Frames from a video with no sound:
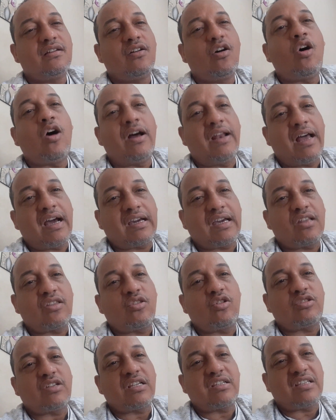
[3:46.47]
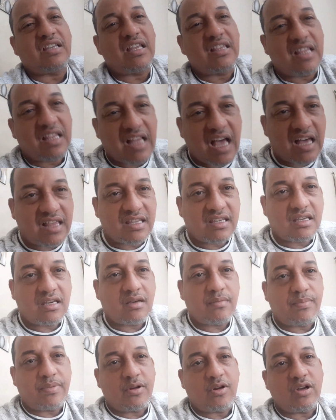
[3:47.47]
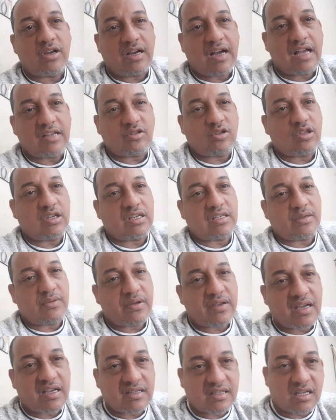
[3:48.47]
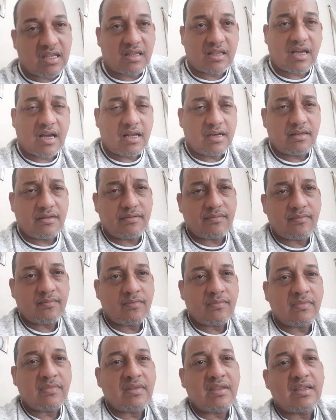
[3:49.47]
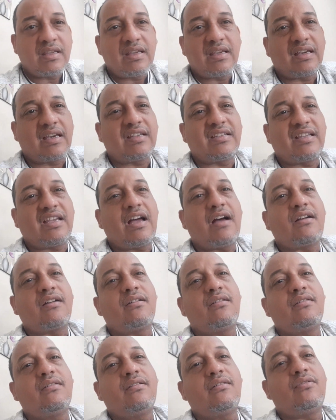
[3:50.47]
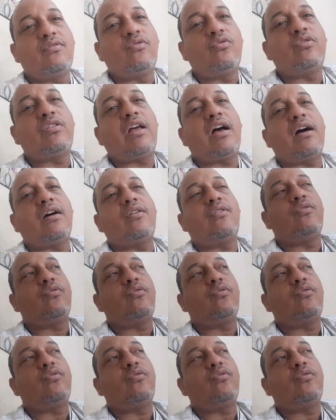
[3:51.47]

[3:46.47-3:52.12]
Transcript: Ojalá que no se accidente nadie, pero en caso de que se vayan a accidentar, que sean una,